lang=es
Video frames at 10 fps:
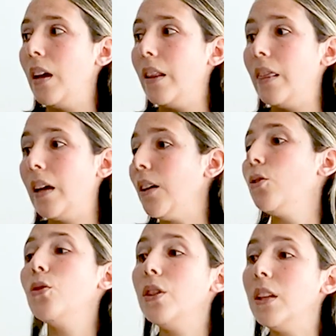dejas
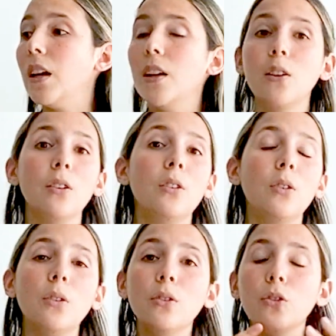todo tirado
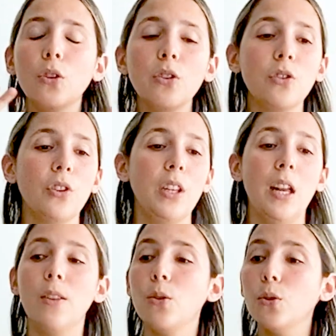o todo
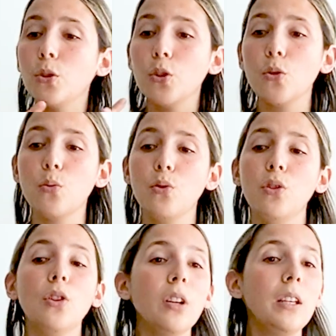desordenado o todo
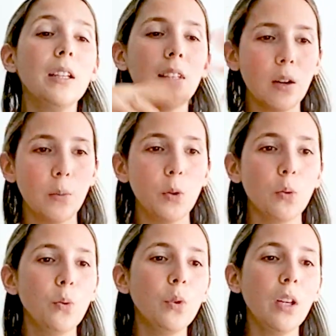sucio y estás como
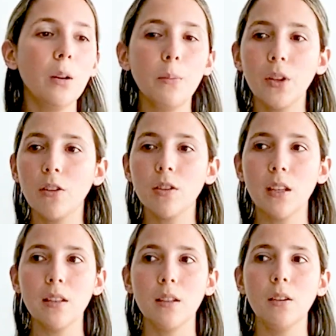con un quilombo de
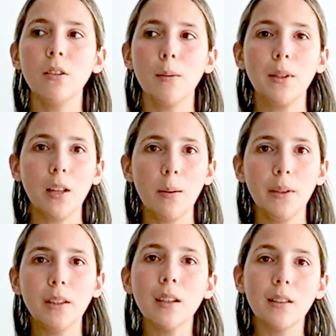cosas, creo que
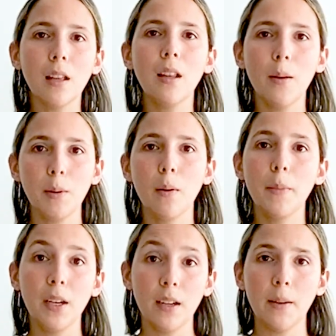mentalmente estás de la misma
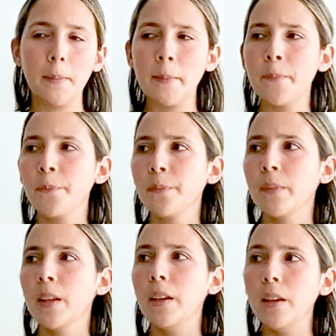manera.
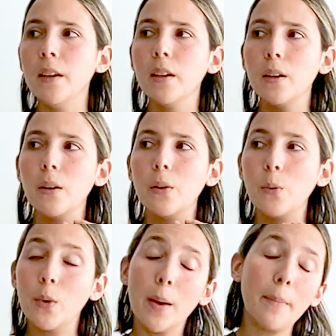Y
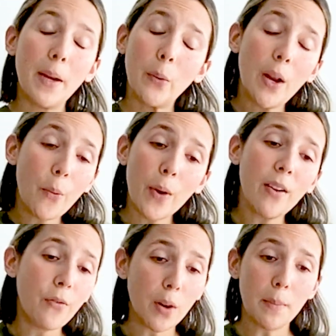una,
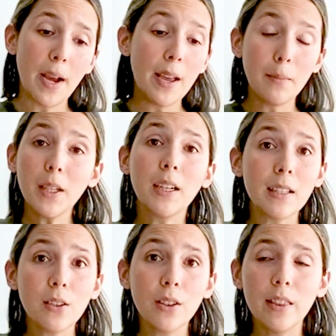buena forma, en mi
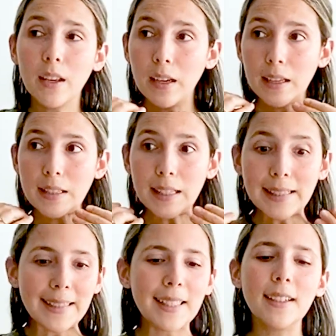caso, de
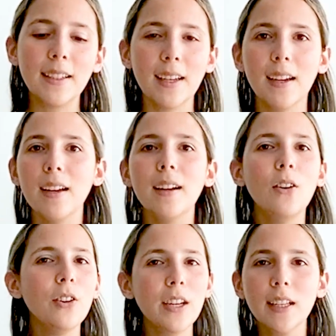sentir que
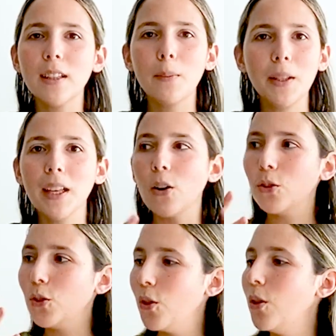honestamente
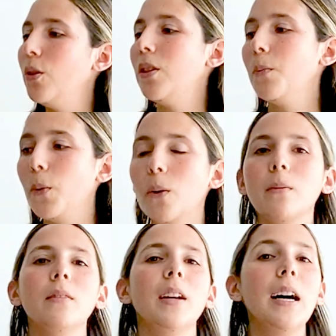hago todo
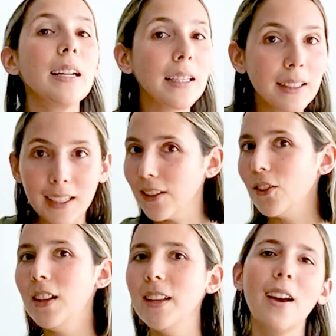tipo
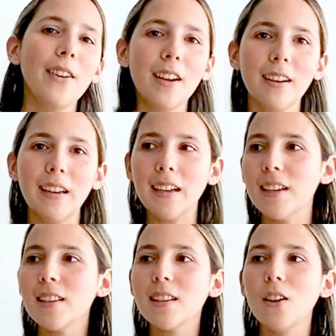arrancando el día bien
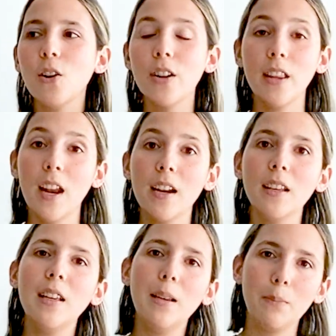es
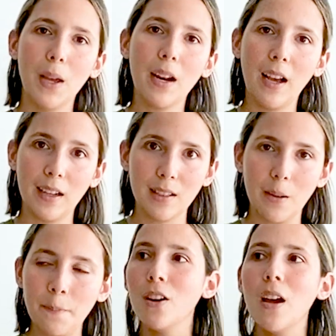ordenar y limpiar la
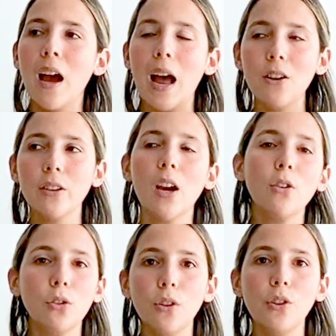casa. Algo que
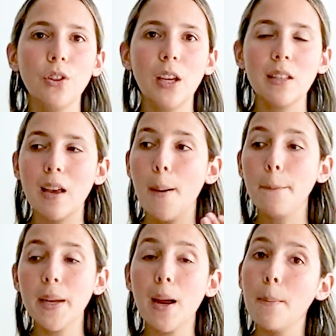hago todos los días
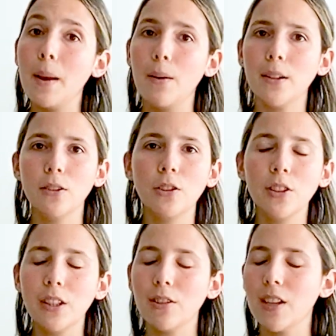apenas me levanto,
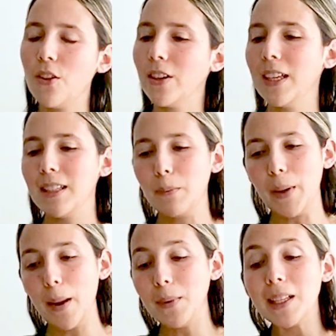y esto es algo que
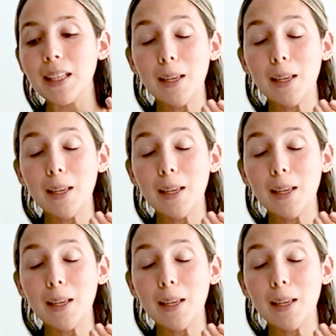para mí es